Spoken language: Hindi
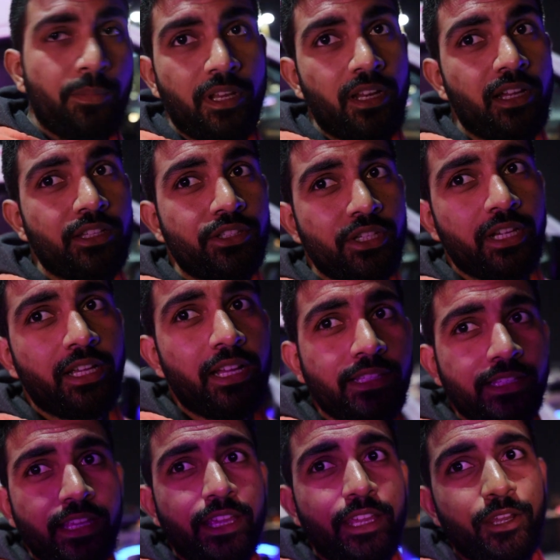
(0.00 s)
पर अच्छी
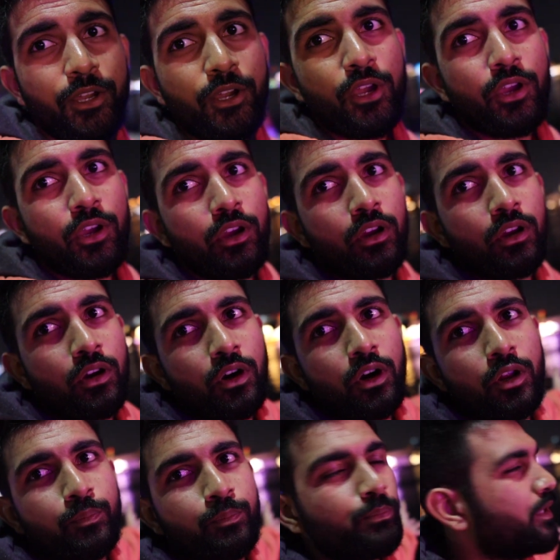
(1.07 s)
खासी है और